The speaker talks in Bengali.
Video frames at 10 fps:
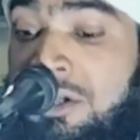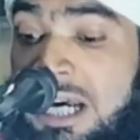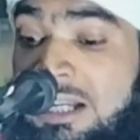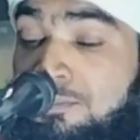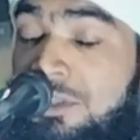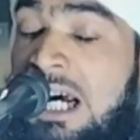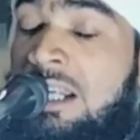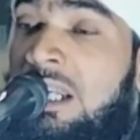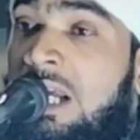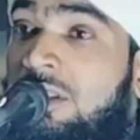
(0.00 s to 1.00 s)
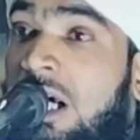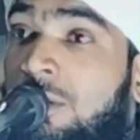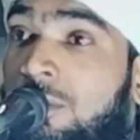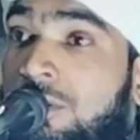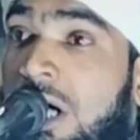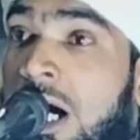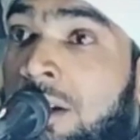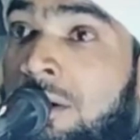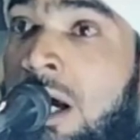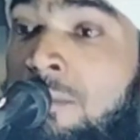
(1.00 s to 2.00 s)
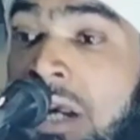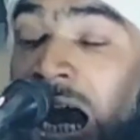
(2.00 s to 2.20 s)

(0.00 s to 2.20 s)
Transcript: আর জান্নাত আরো জাহান্নাম